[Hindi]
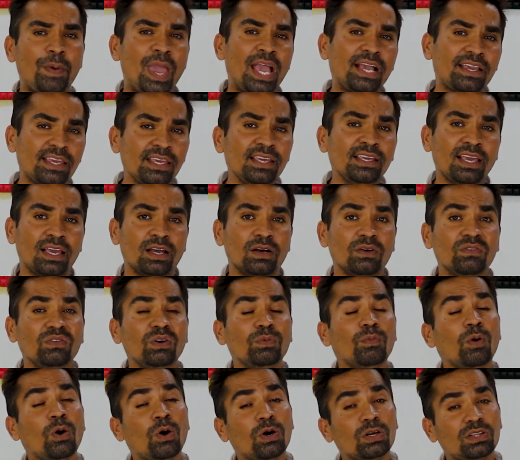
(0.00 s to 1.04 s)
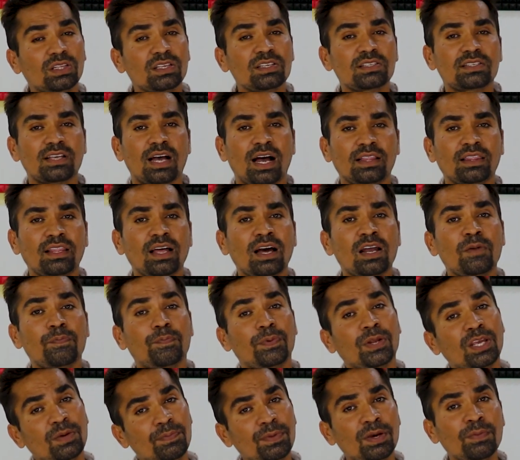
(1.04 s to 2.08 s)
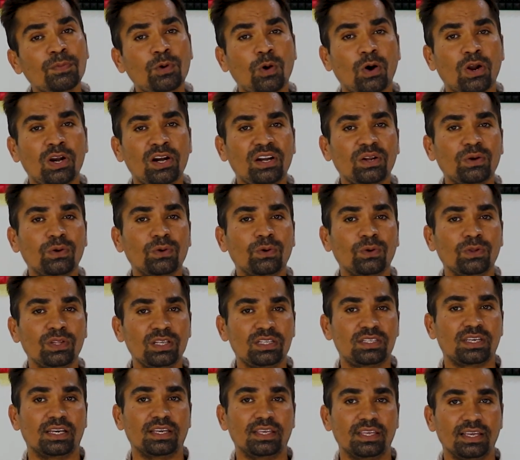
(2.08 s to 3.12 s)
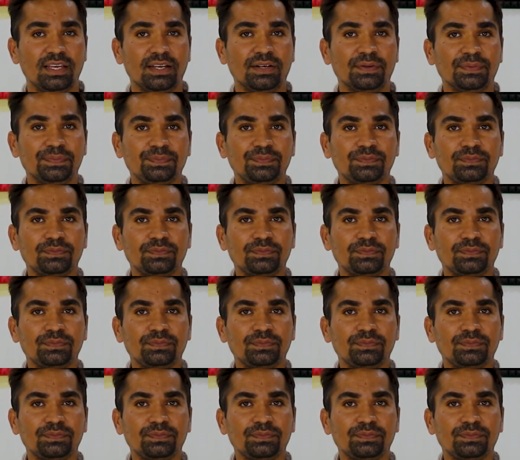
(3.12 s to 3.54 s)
पैकिंग है वो बहुत ही शानदार प्रीमियम क्वालिटी की होनी चाहिए